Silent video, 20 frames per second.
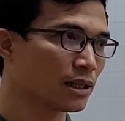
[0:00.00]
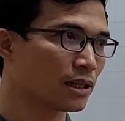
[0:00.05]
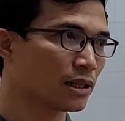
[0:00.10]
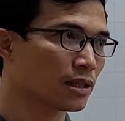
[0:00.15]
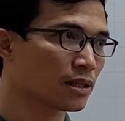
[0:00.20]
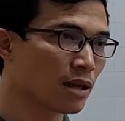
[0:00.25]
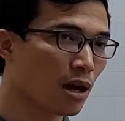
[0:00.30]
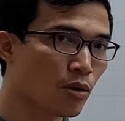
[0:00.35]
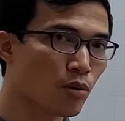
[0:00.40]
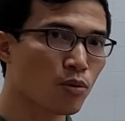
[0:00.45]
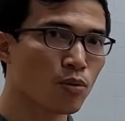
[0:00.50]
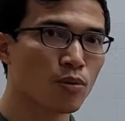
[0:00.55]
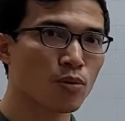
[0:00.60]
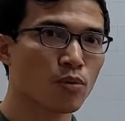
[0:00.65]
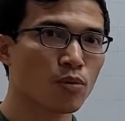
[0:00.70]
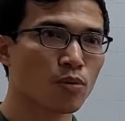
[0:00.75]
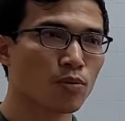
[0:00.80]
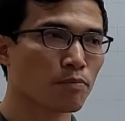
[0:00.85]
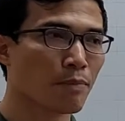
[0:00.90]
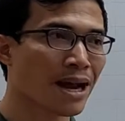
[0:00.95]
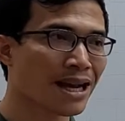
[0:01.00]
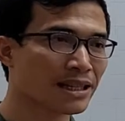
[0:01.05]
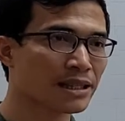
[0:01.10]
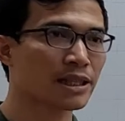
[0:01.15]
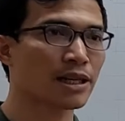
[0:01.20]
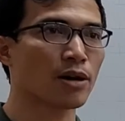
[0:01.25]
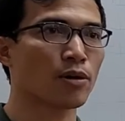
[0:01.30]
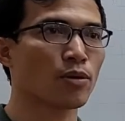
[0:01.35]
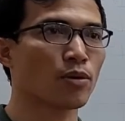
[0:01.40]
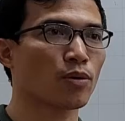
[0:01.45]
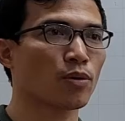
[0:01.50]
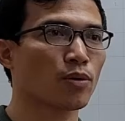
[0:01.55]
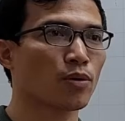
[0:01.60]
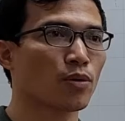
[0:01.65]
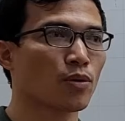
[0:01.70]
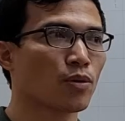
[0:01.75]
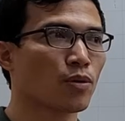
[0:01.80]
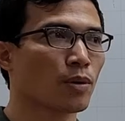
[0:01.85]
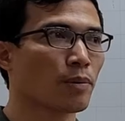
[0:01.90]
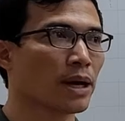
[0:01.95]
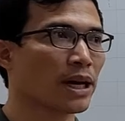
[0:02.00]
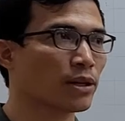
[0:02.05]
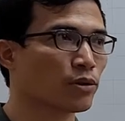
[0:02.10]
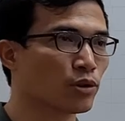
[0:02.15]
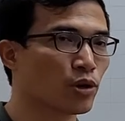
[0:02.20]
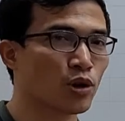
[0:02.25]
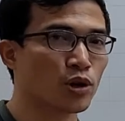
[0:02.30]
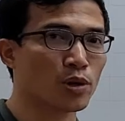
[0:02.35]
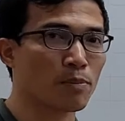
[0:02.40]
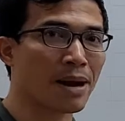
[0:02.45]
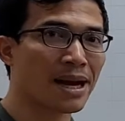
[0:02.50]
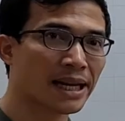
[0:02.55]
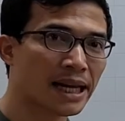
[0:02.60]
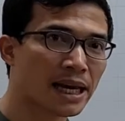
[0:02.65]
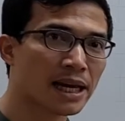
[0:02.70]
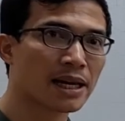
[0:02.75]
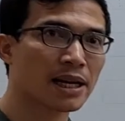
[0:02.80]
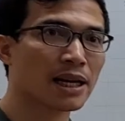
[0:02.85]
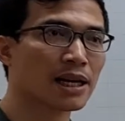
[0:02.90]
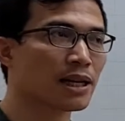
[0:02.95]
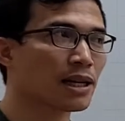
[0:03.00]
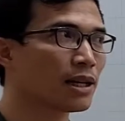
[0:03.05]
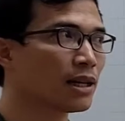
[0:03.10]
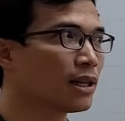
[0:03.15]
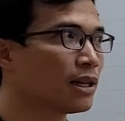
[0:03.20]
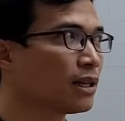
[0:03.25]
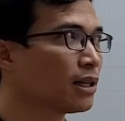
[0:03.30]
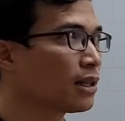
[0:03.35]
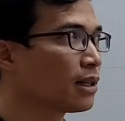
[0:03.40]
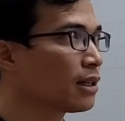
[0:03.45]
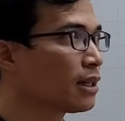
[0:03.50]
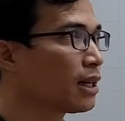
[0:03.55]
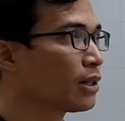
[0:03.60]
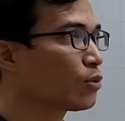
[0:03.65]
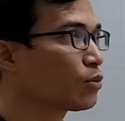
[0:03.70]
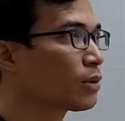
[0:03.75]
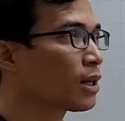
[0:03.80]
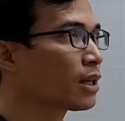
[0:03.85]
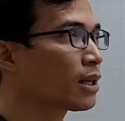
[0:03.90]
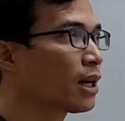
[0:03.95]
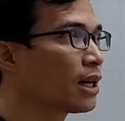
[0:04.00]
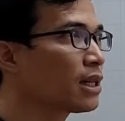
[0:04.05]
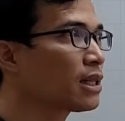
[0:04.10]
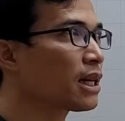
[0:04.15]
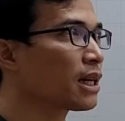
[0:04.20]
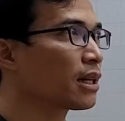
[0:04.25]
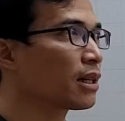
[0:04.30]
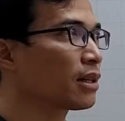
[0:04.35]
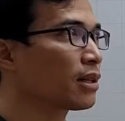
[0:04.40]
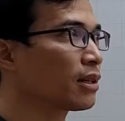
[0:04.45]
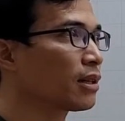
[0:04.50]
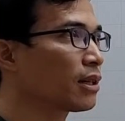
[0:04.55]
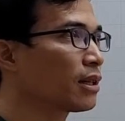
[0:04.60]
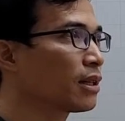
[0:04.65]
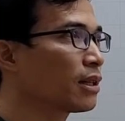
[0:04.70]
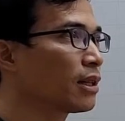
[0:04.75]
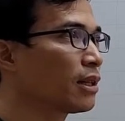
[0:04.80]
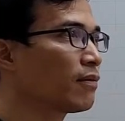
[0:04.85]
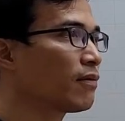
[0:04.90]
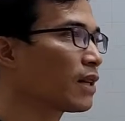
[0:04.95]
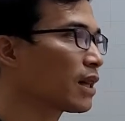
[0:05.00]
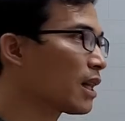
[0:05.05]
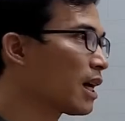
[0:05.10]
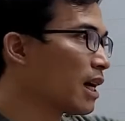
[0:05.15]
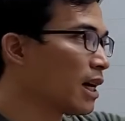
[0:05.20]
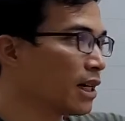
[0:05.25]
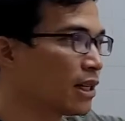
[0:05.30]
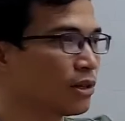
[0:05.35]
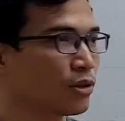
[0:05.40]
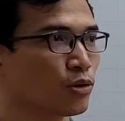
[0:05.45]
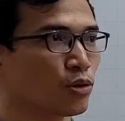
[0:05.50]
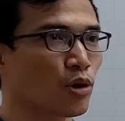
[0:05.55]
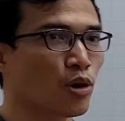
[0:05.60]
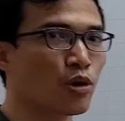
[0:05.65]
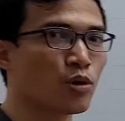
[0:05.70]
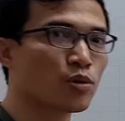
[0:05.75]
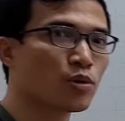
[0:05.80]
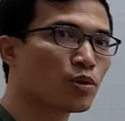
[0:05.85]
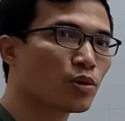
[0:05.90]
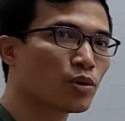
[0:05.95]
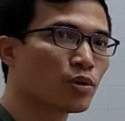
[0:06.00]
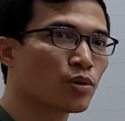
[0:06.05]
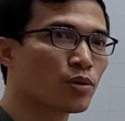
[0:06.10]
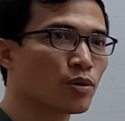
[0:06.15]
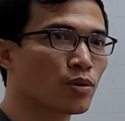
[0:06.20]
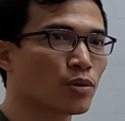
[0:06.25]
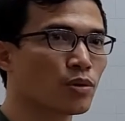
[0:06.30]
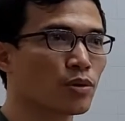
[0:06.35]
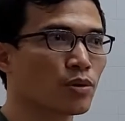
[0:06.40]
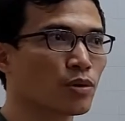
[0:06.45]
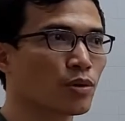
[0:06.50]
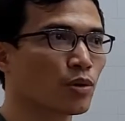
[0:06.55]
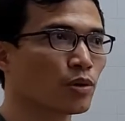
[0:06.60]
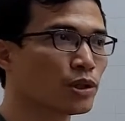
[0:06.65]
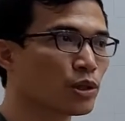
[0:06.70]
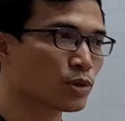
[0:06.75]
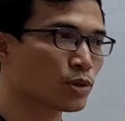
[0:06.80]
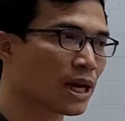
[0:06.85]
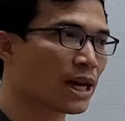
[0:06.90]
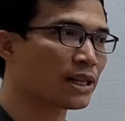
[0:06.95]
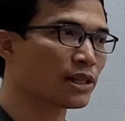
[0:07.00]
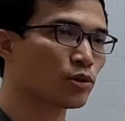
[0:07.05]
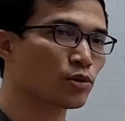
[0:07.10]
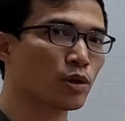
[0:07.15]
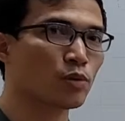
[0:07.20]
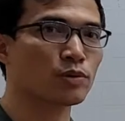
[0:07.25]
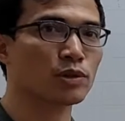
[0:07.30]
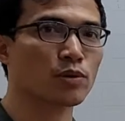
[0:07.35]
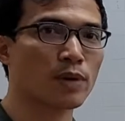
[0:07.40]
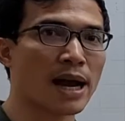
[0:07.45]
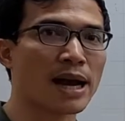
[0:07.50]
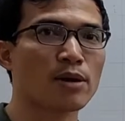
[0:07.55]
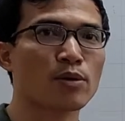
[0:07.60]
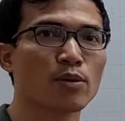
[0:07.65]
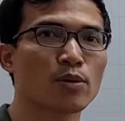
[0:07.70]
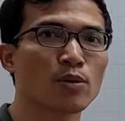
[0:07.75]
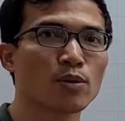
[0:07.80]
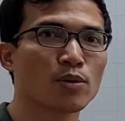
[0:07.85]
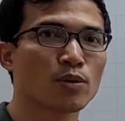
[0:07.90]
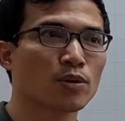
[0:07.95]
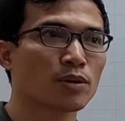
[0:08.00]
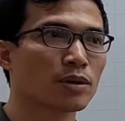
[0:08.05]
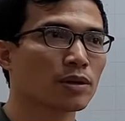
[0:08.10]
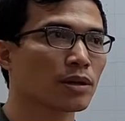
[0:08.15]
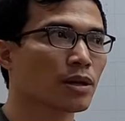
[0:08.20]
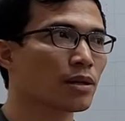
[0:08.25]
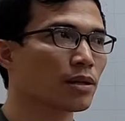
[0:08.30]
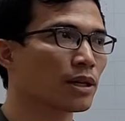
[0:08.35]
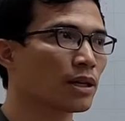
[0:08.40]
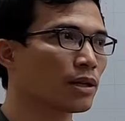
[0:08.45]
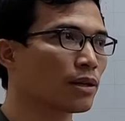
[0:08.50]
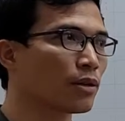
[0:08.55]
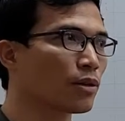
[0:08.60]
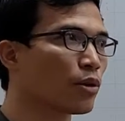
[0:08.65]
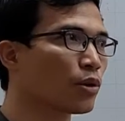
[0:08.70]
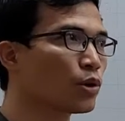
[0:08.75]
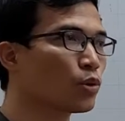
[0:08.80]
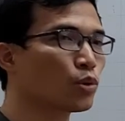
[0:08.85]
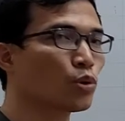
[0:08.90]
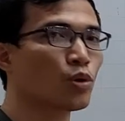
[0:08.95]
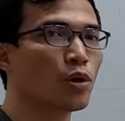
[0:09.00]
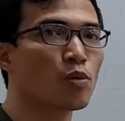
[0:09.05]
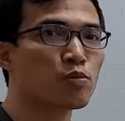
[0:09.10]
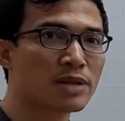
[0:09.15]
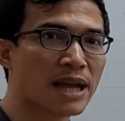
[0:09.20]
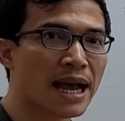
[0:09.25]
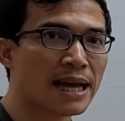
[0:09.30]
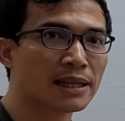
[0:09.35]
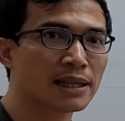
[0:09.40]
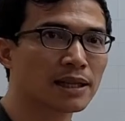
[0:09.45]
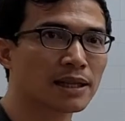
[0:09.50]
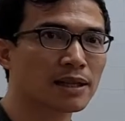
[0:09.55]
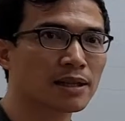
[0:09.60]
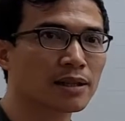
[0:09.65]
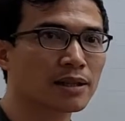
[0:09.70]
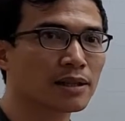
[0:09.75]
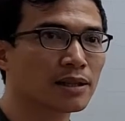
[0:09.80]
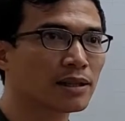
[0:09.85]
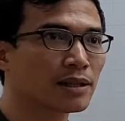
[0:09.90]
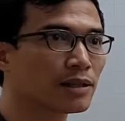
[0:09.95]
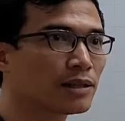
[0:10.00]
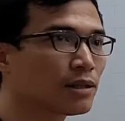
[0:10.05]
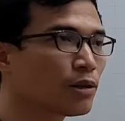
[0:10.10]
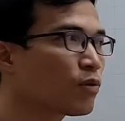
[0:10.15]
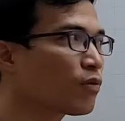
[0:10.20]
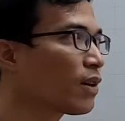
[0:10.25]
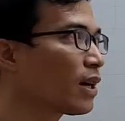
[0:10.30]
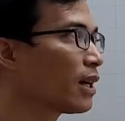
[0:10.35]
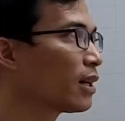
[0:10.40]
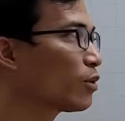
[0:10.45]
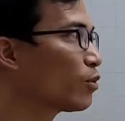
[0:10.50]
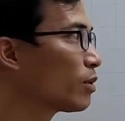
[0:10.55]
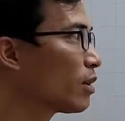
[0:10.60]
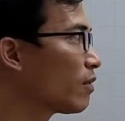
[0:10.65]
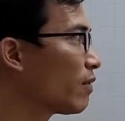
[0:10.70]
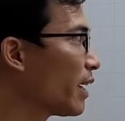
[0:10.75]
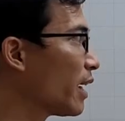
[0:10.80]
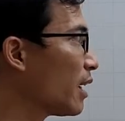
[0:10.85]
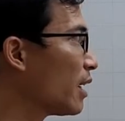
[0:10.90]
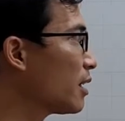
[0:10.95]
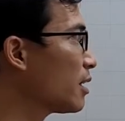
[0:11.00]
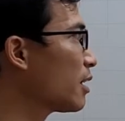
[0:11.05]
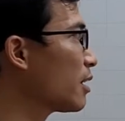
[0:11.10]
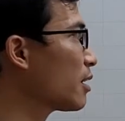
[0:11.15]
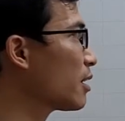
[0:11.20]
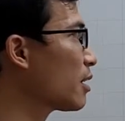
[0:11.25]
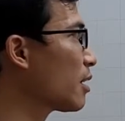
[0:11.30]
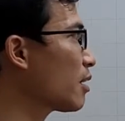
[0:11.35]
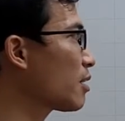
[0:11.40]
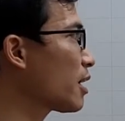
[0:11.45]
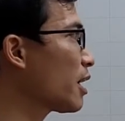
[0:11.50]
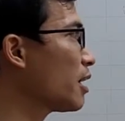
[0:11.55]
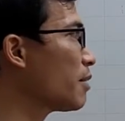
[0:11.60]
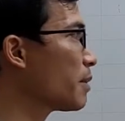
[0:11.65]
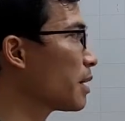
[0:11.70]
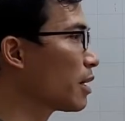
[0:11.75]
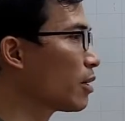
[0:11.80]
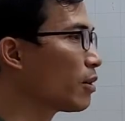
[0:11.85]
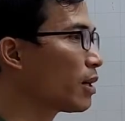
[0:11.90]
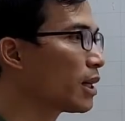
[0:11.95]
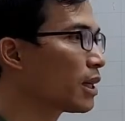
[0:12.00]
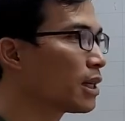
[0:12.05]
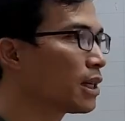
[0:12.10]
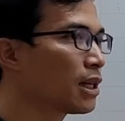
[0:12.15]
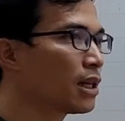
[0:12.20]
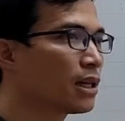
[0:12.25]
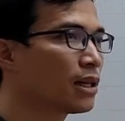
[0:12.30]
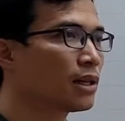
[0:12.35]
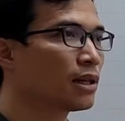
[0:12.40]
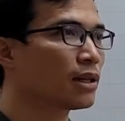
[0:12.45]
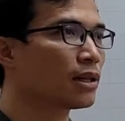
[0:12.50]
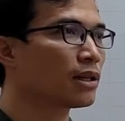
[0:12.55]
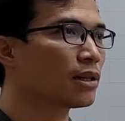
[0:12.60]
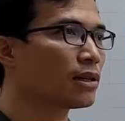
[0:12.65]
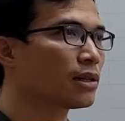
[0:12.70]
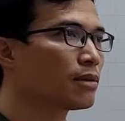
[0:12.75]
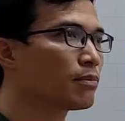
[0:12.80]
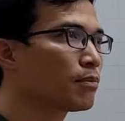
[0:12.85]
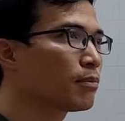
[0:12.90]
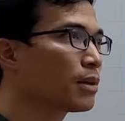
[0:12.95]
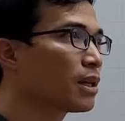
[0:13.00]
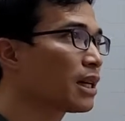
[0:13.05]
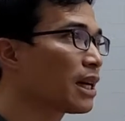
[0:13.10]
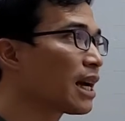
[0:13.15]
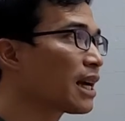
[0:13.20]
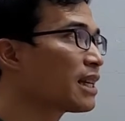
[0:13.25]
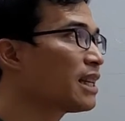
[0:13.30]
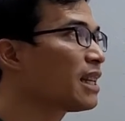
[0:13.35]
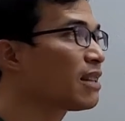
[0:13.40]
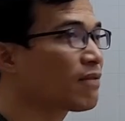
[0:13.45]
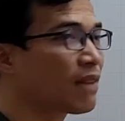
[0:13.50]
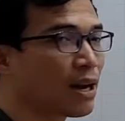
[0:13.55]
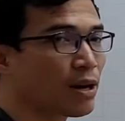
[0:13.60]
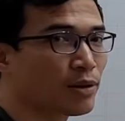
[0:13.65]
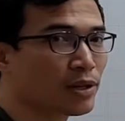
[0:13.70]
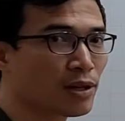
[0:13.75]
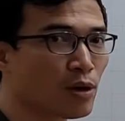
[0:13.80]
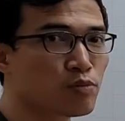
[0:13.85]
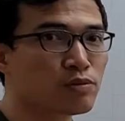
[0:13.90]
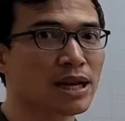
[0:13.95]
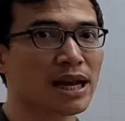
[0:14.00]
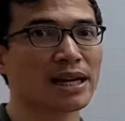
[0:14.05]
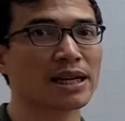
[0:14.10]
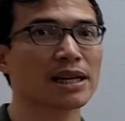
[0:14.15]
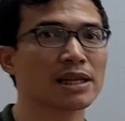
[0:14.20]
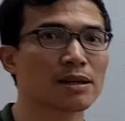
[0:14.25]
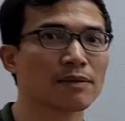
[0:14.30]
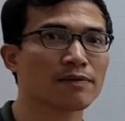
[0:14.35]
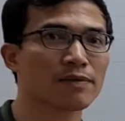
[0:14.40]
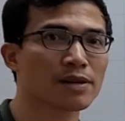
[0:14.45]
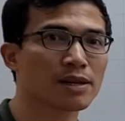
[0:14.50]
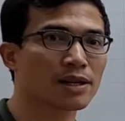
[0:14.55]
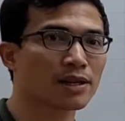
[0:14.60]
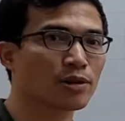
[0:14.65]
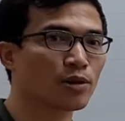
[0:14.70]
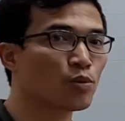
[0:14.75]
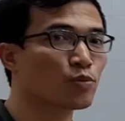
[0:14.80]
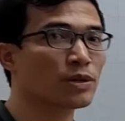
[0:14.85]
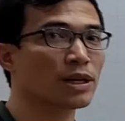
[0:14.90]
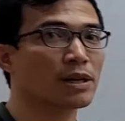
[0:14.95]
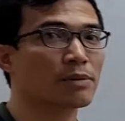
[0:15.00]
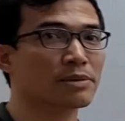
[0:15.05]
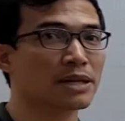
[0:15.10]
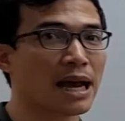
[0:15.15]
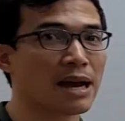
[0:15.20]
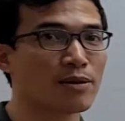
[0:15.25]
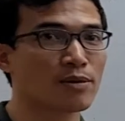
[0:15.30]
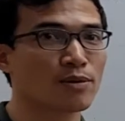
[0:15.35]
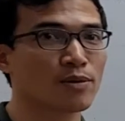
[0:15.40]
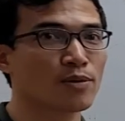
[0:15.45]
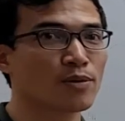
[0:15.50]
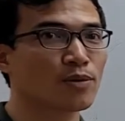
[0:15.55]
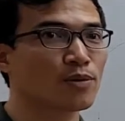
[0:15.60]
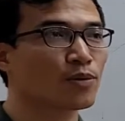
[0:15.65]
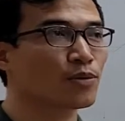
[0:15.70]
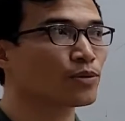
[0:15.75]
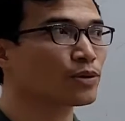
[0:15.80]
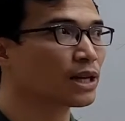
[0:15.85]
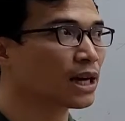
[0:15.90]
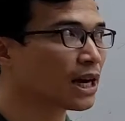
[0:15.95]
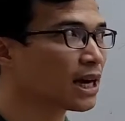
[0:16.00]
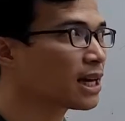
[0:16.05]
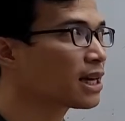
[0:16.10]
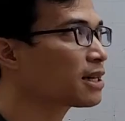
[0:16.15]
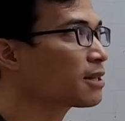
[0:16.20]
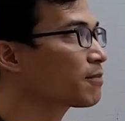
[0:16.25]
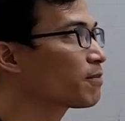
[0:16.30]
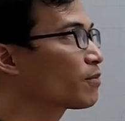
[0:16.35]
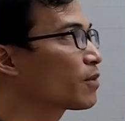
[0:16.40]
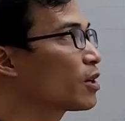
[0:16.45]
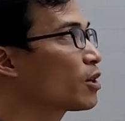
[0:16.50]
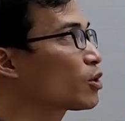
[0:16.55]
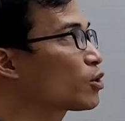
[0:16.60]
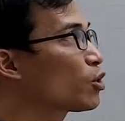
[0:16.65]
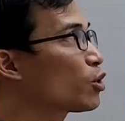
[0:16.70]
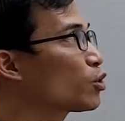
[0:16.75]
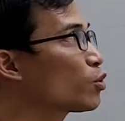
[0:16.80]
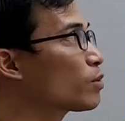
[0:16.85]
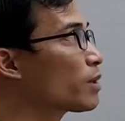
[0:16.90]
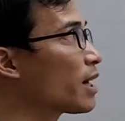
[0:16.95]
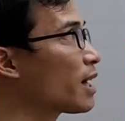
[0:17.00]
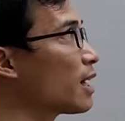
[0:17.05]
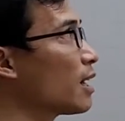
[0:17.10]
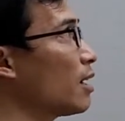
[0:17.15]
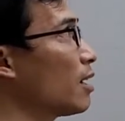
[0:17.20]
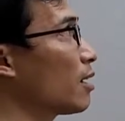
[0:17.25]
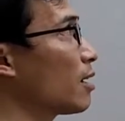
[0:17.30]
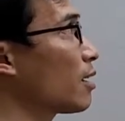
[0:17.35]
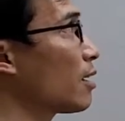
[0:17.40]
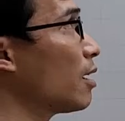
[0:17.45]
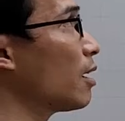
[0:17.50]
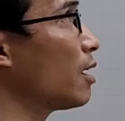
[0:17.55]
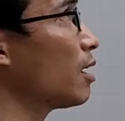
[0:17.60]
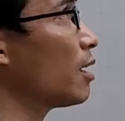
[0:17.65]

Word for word: sâu ba chiều hay còn gọi là 3D đấy để chúng ta thấy rằng cái vật thể thì nó có có dài chiều rộng chiều cao tức là nó có yếu tố không gian chứ không phải là chúng ta vẽ lên trên tờ giấy mà nó lại người khác nhìn vào lại không ra cái hình lập phương thì nó không ra làm sao nhá yeah. rồi chúng ta ở